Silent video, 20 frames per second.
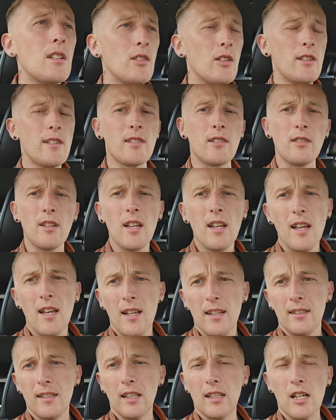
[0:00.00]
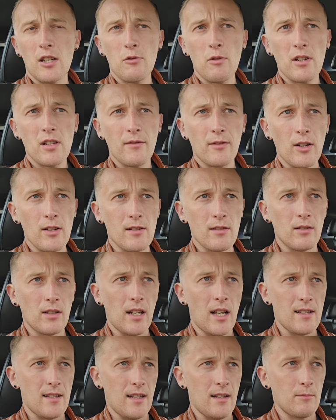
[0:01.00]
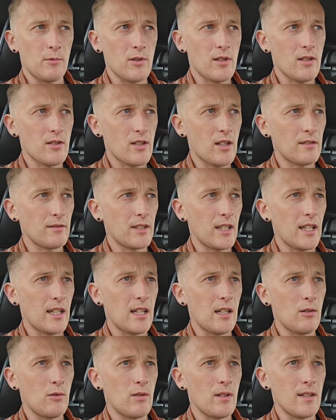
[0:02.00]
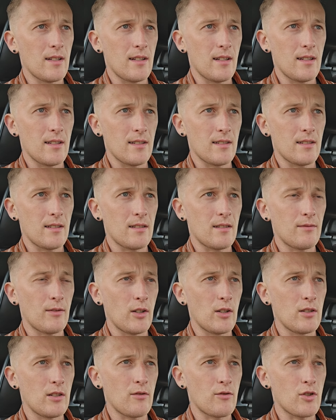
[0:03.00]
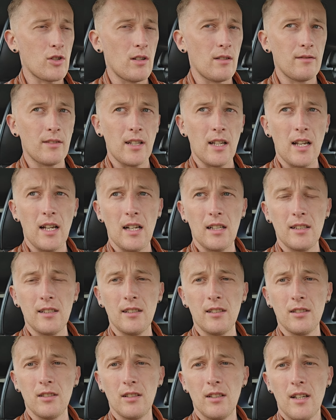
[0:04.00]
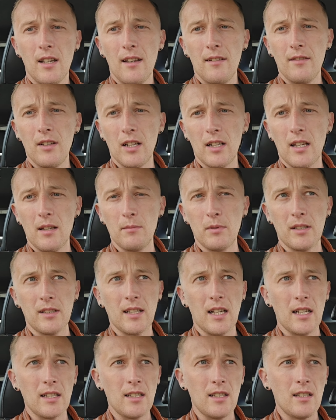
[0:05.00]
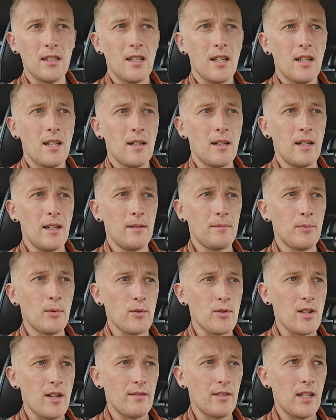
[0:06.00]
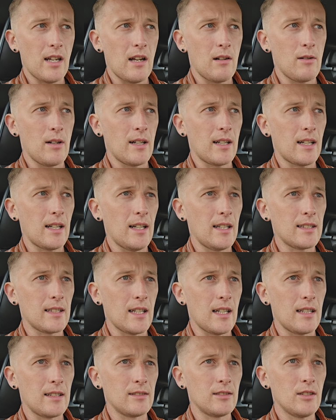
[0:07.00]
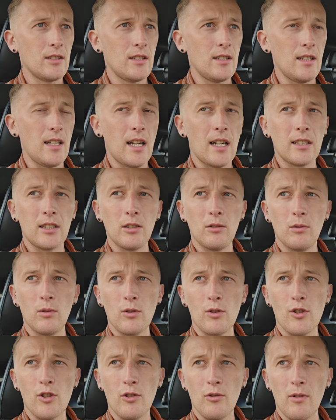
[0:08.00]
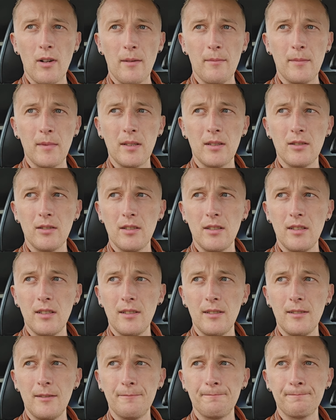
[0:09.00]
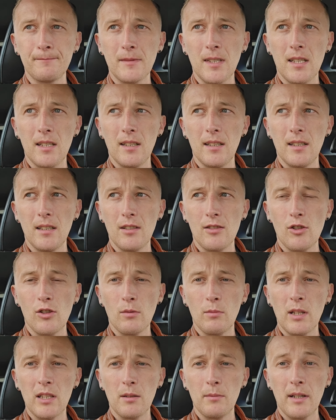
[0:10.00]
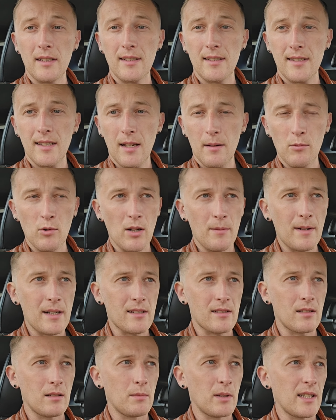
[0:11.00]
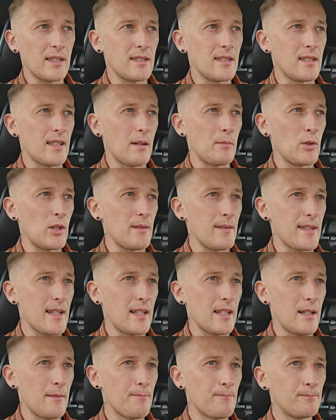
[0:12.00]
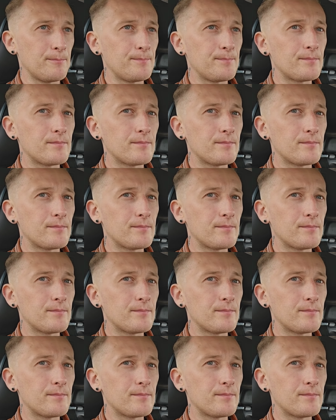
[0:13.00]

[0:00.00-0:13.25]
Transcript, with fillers: No i co? Nadarzyła się w końcu okazja. Mój sąsiad wyjechał ze swoją dziewczyną, wyjechali do Wielkiej Brytanii, e, później wyjechała Arleta, no i ja dołączyłem. No i e, czy to była dobra decyzja? Była bardzo dobra decyzja moim zdaniem